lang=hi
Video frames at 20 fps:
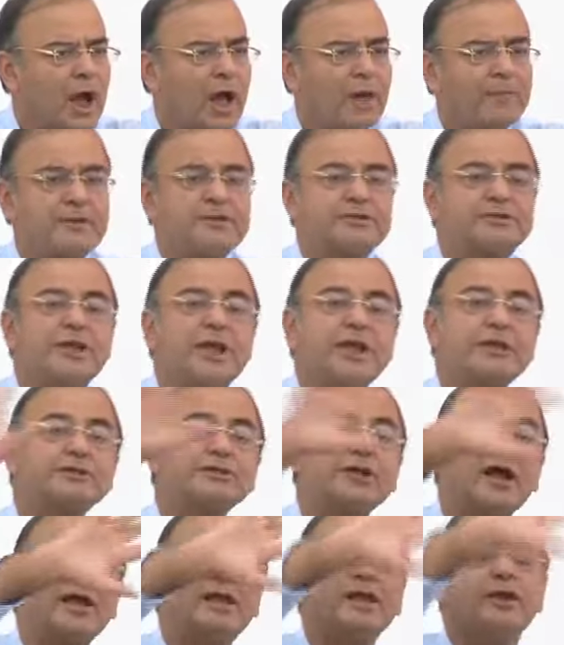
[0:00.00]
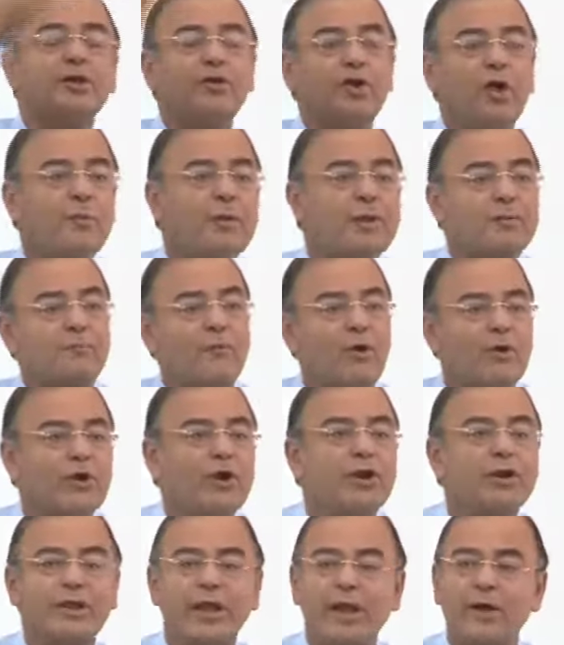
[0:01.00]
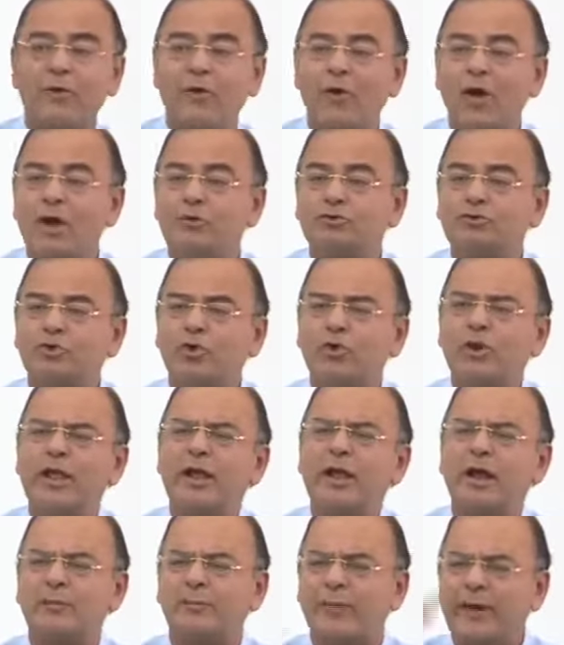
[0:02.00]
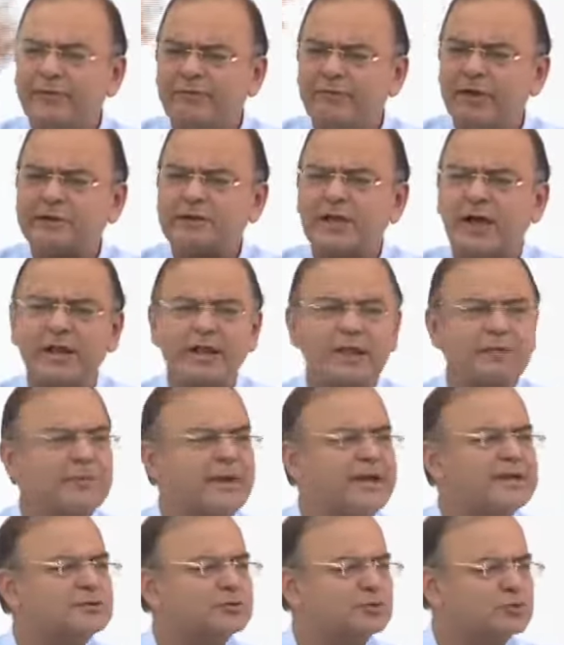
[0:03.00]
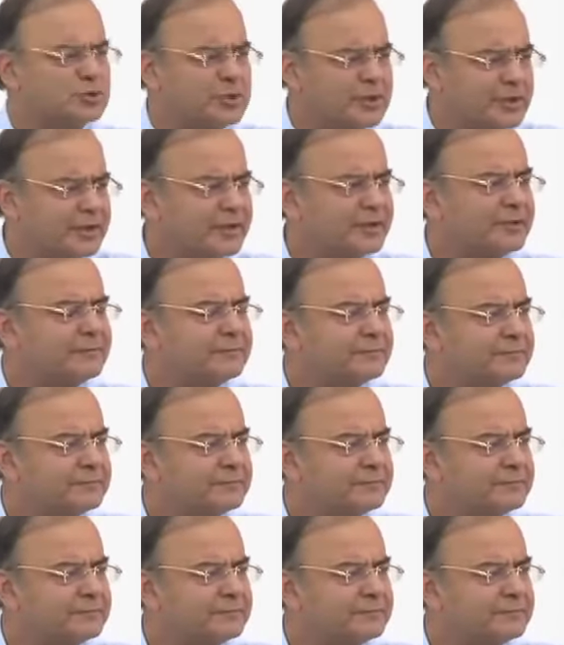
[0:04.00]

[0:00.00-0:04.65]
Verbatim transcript: अब इस देश का इकोनॉमिक मॉडल क्या होगा उसको लेकर बड़ी वैचारिक बहस होती है